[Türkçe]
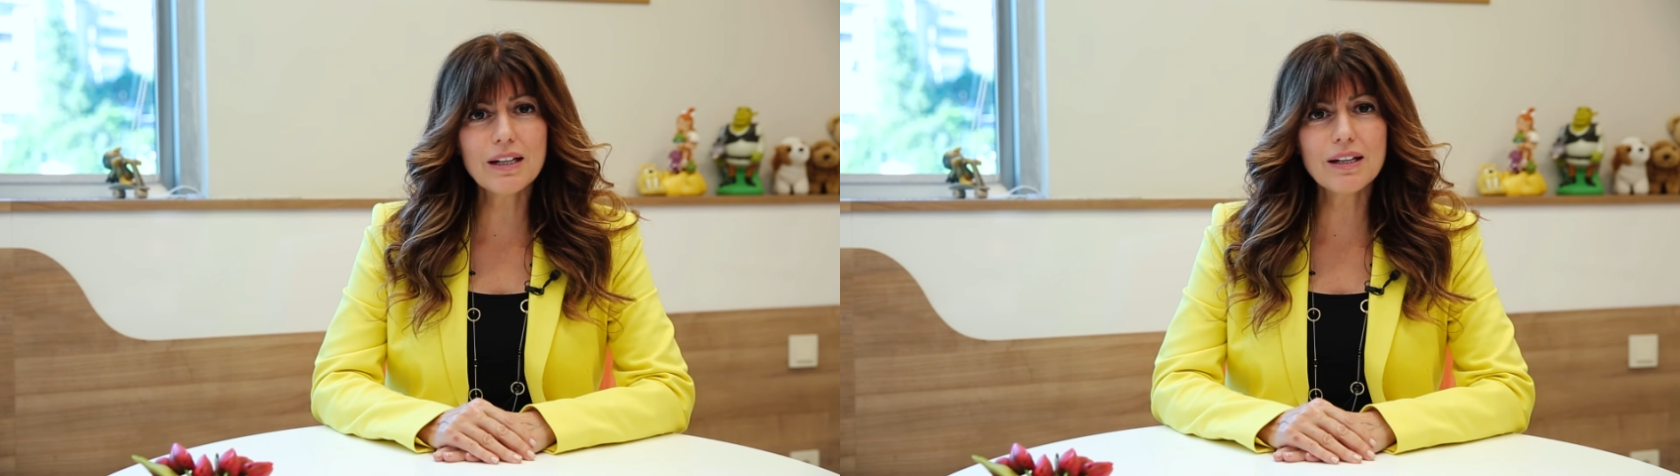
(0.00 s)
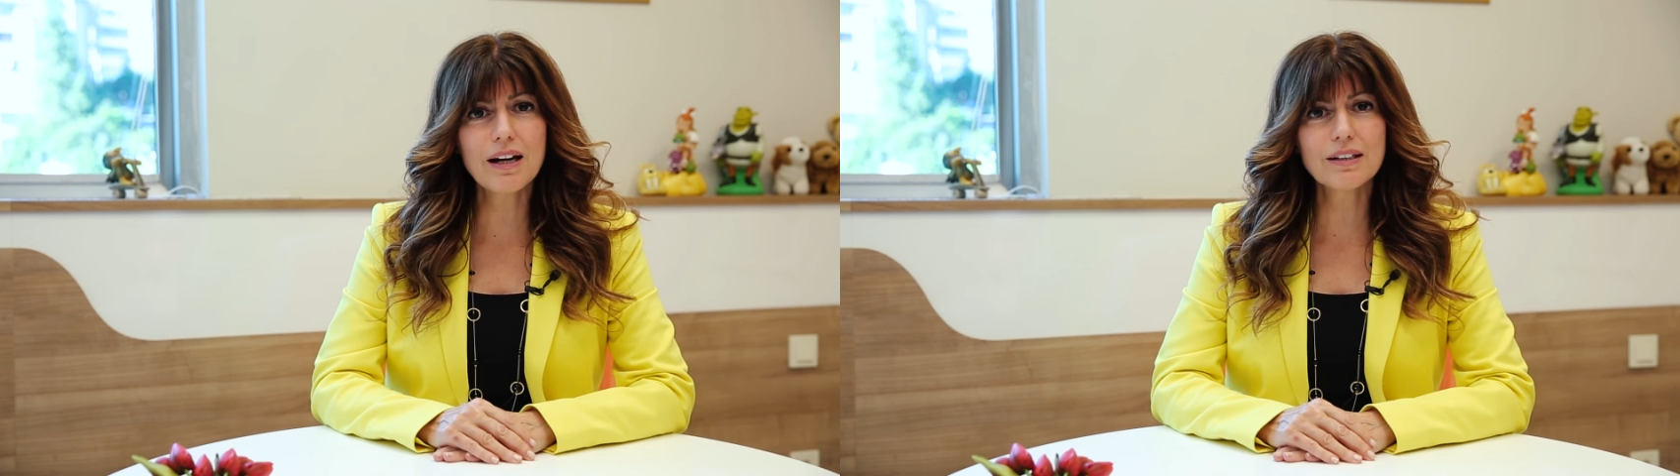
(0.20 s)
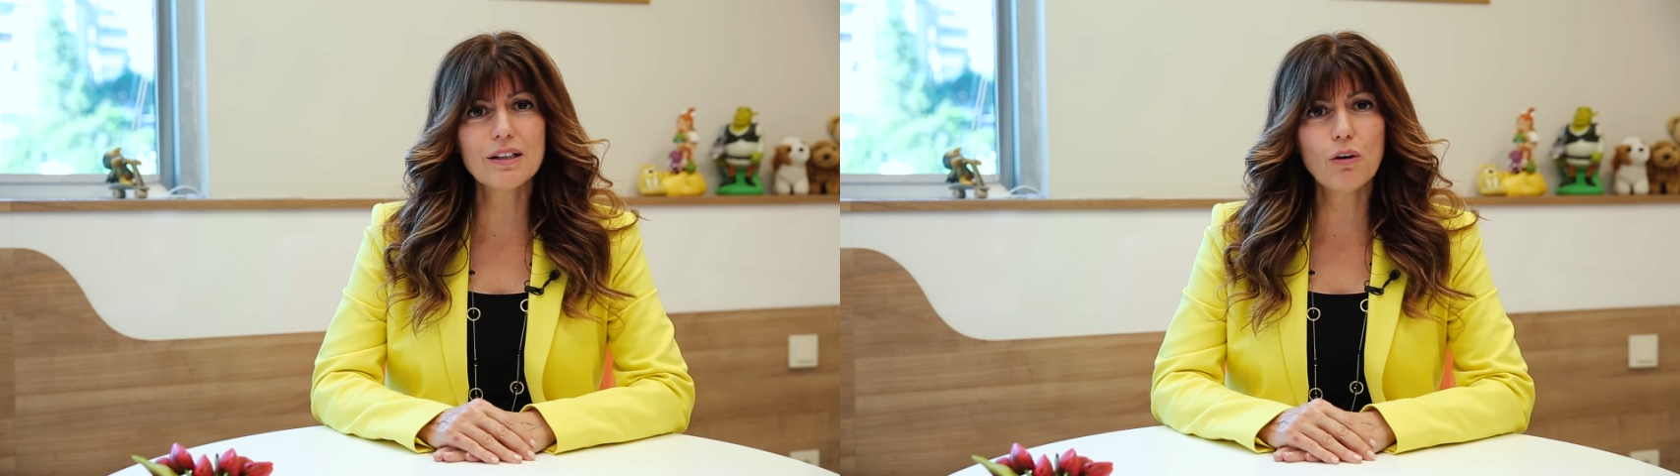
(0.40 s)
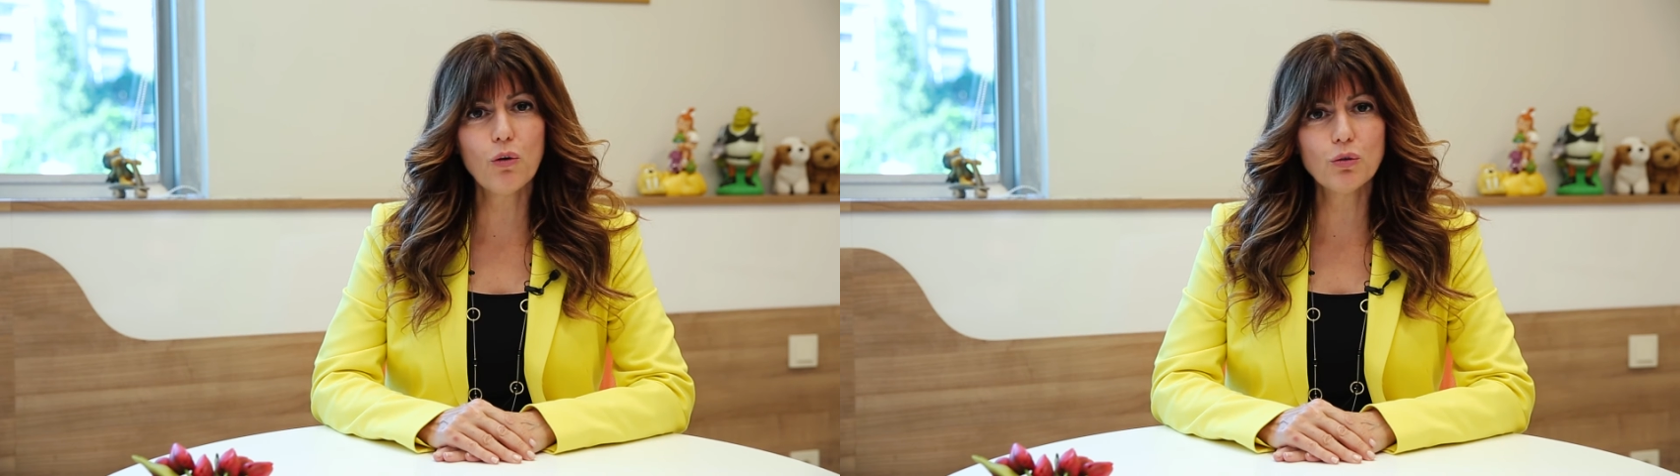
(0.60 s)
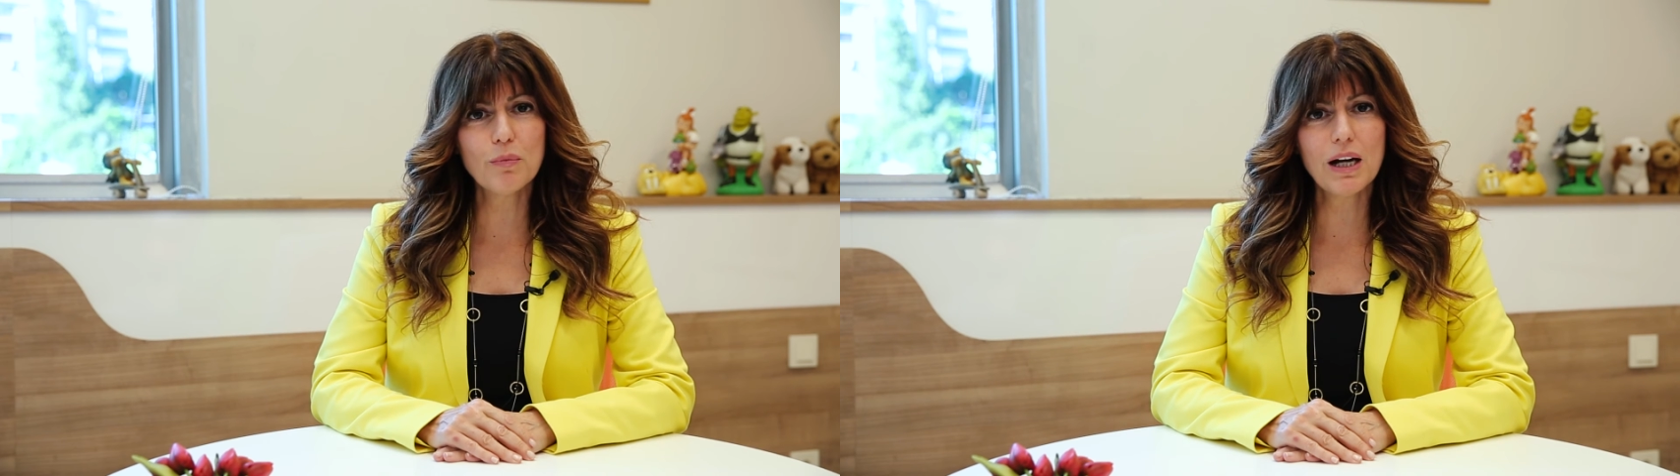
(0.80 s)
ellerde
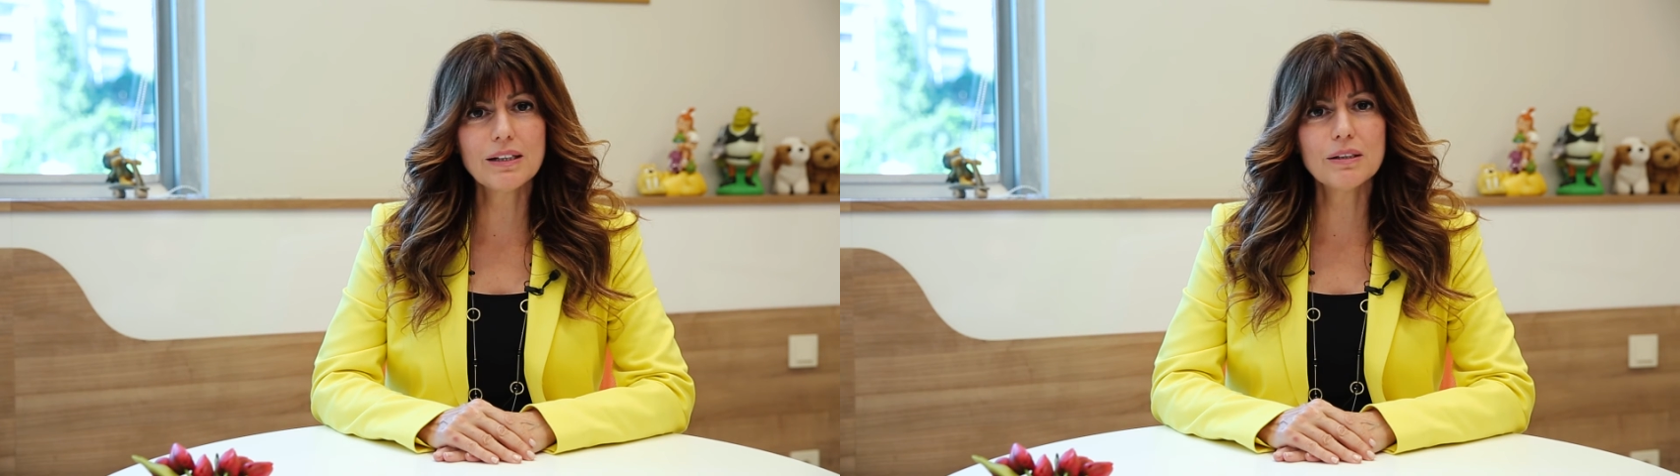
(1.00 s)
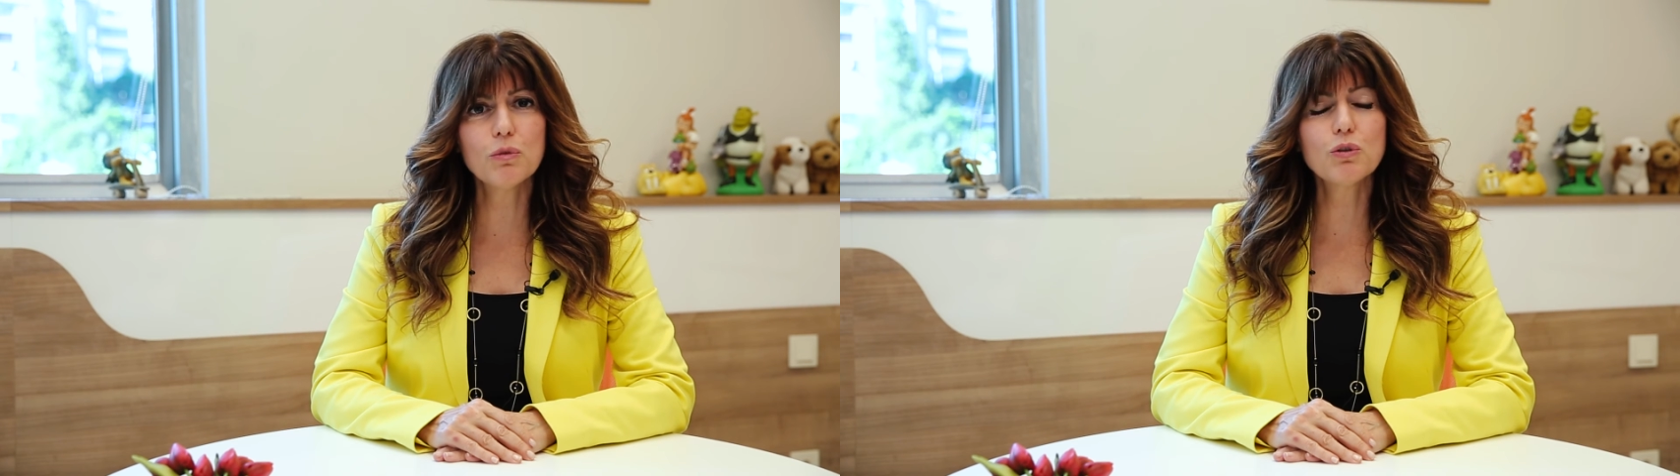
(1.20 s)
olmak,